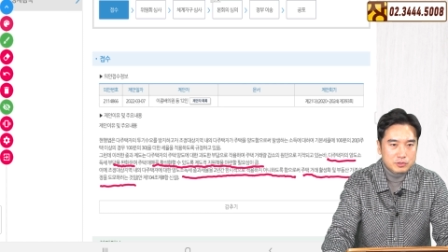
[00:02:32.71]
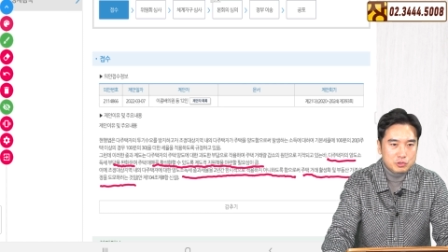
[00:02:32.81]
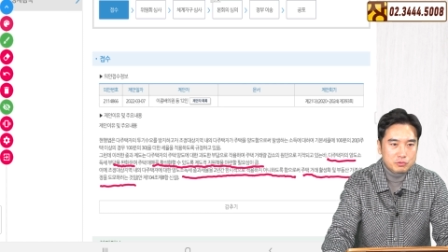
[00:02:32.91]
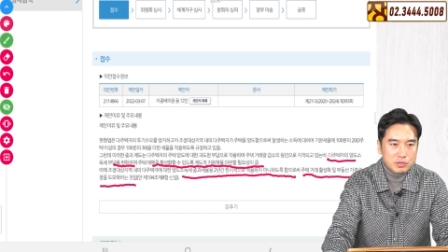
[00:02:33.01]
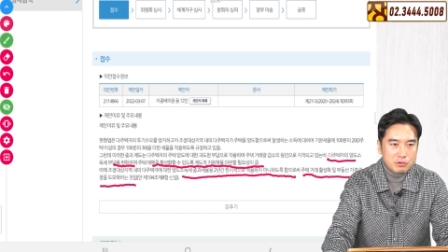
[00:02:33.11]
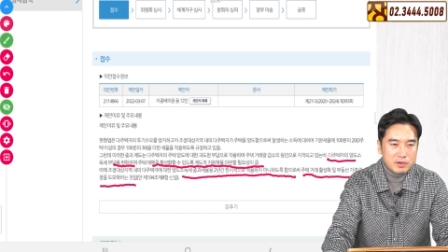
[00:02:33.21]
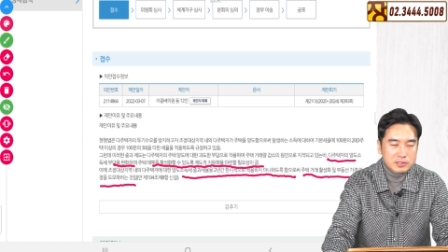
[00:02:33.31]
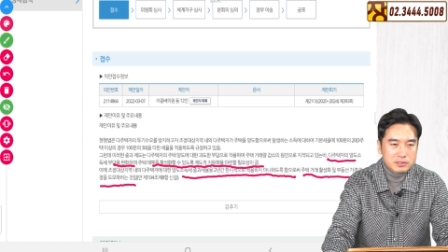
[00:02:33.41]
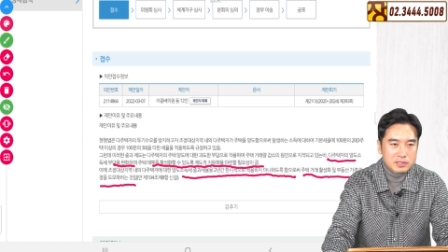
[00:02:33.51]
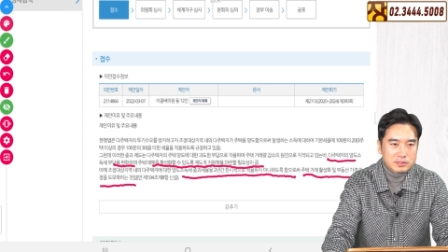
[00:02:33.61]
좋은 결과가
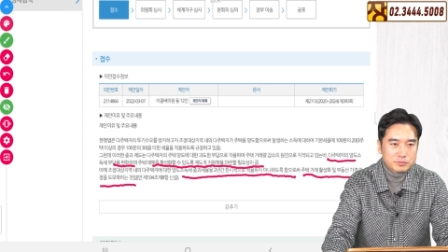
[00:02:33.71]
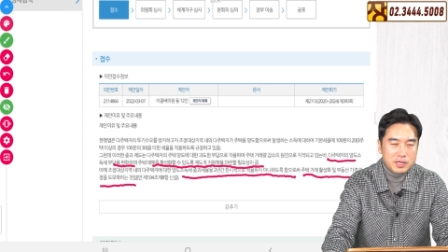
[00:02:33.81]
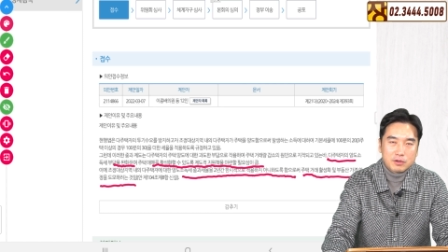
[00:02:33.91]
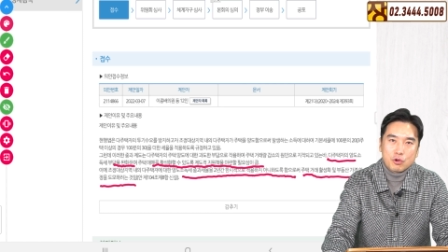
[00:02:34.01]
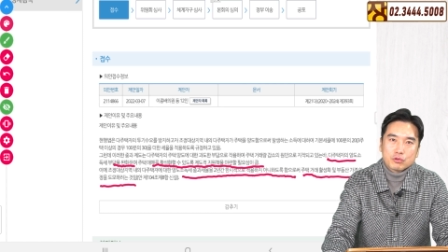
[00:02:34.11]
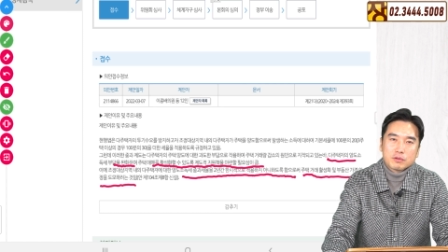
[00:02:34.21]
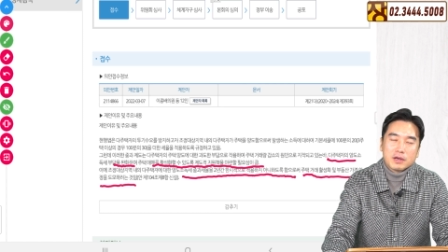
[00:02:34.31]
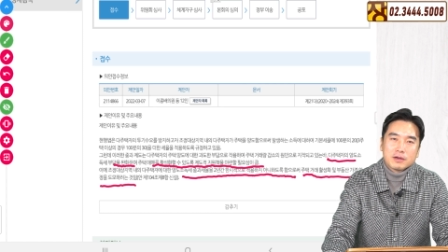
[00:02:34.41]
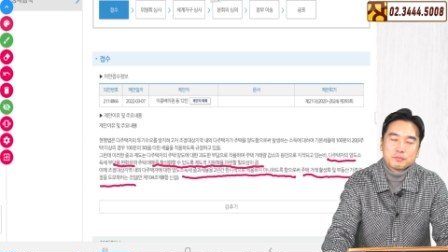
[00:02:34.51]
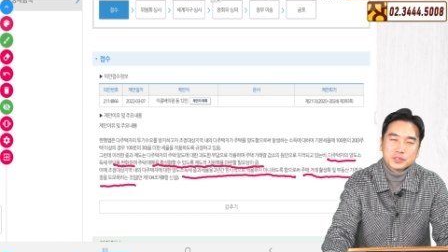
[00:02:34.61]
있을 것 같습니다. 곧
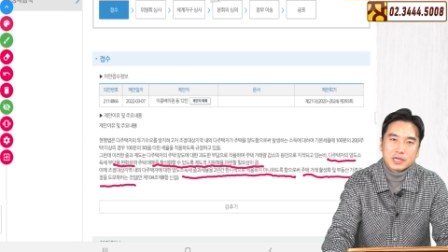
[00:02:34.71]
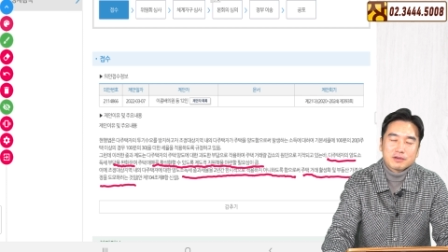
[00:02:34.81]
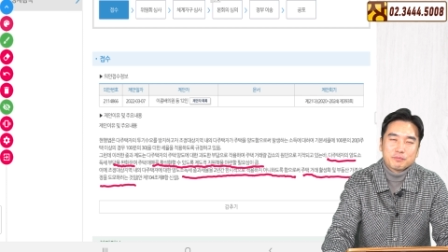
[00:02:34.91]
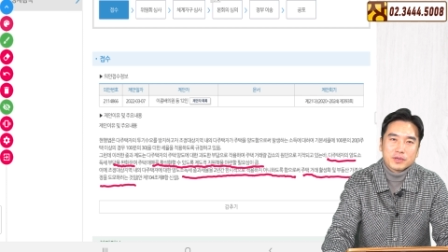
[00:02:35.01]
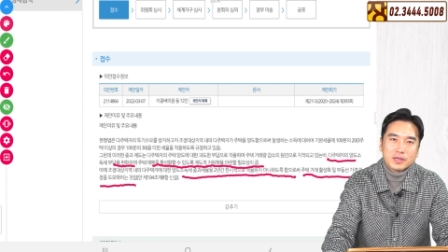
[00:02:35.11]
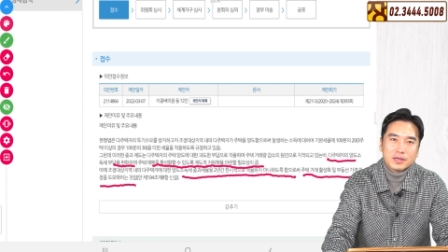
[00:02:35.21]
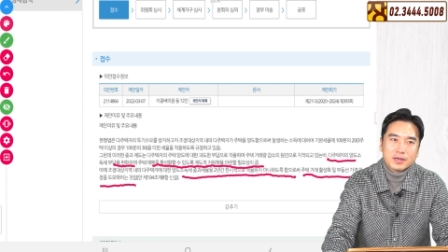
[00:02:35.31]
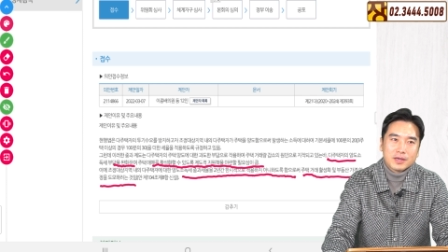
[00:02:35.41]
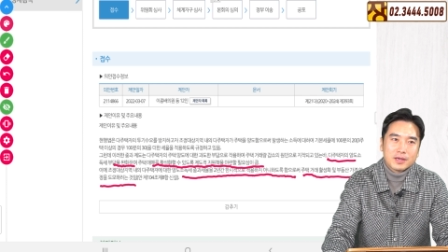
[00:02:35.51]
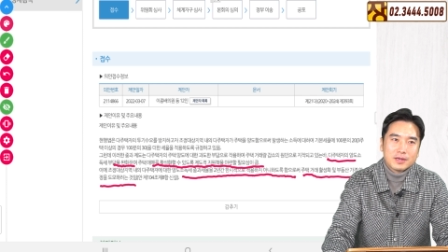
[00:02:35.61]
어, 비싼 커피
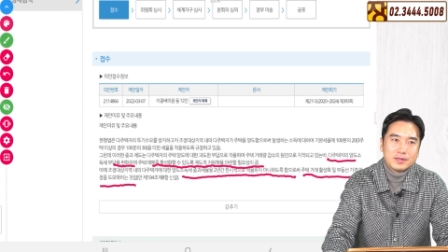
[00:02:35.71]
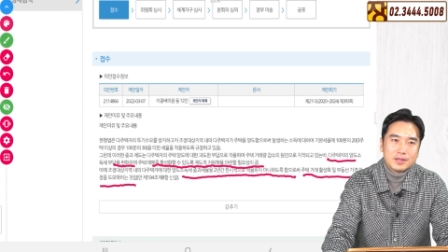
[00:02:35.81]
예,